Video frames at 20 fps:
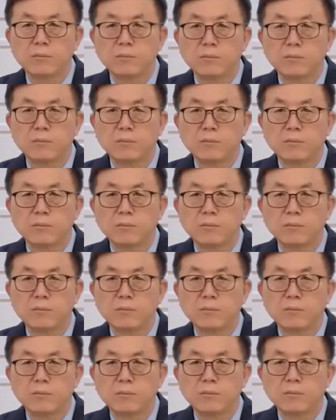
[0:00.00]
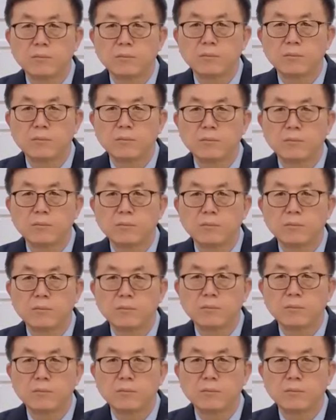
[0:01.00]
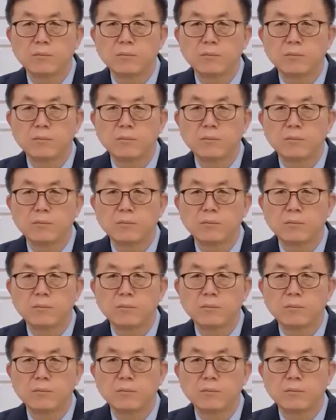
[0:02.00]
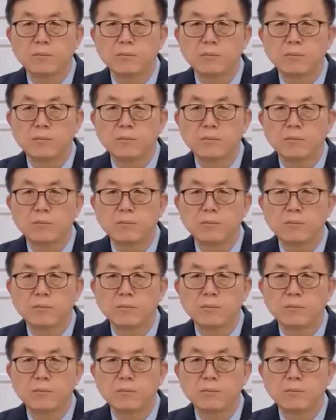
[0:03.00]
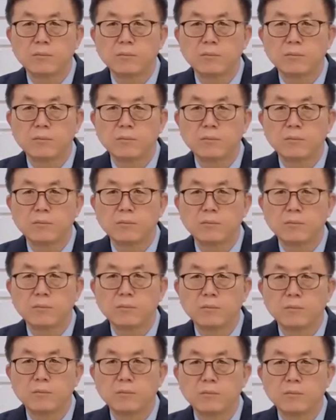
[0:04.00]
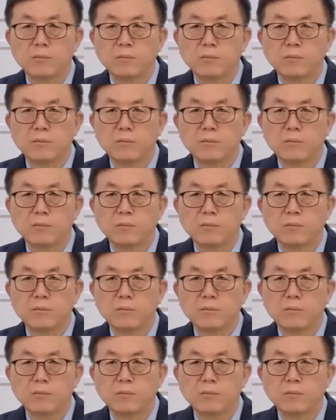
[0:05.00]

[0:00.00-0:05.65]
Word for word: 다민족 237의 뜰이 없고요. 시우 뜰이 없고요.